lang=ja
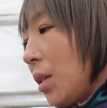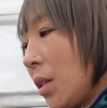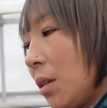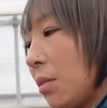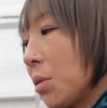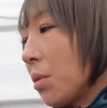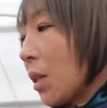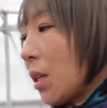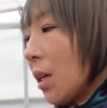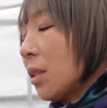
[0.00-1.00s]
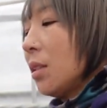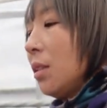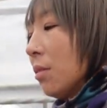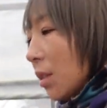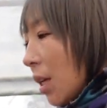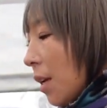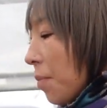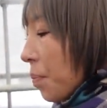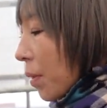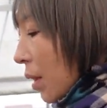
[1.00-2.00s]
れ系は育てやすいよ
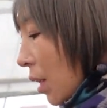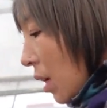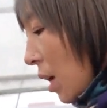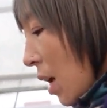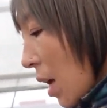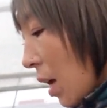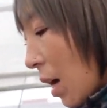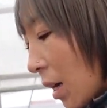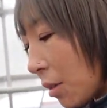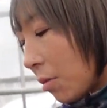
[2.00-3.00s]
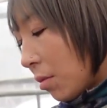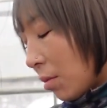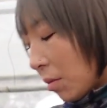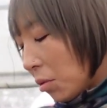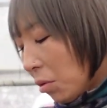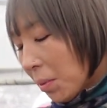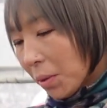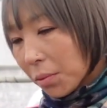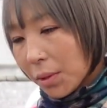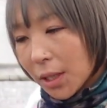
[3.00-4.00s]
ね。で
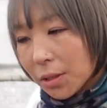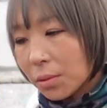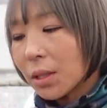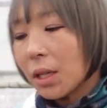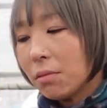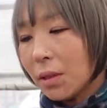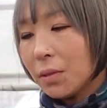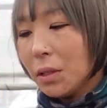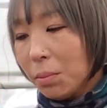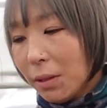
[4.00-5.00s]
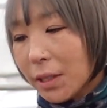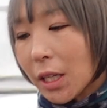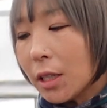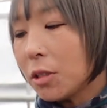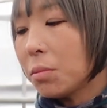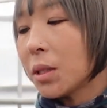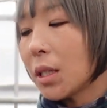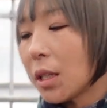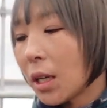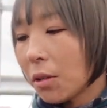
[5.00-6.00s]
ロメオとかその辺は冬場は大丈夫な
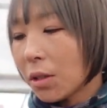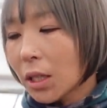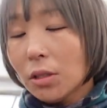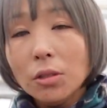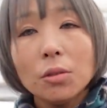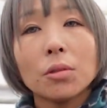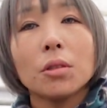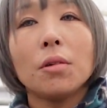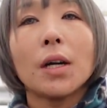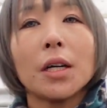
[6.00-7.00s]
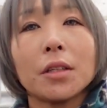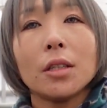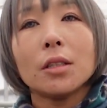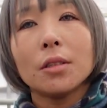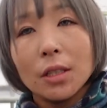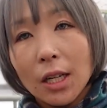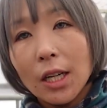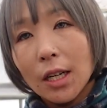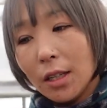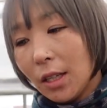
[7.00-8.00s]
んだけど、夏ちょっと弱かったりするか
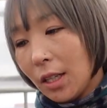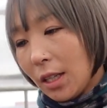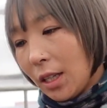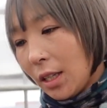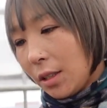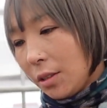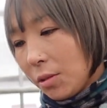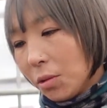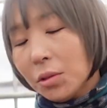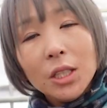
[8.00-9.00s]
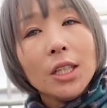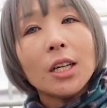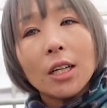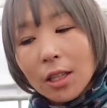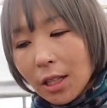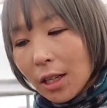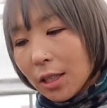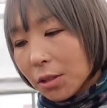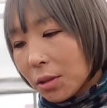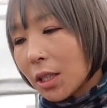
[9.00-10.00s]
ら、この時期からねだか
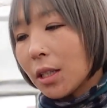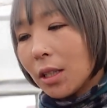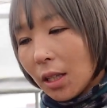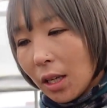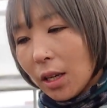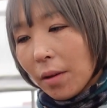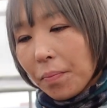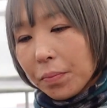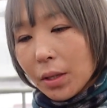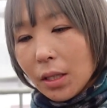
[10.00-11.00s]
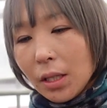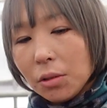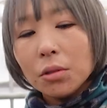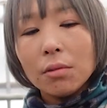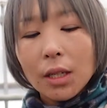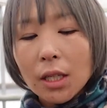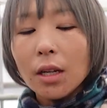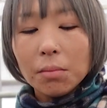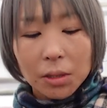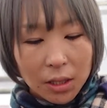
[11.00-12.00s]
ら育てていくのはいい
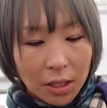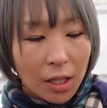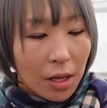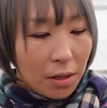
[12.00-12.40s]
かもしれな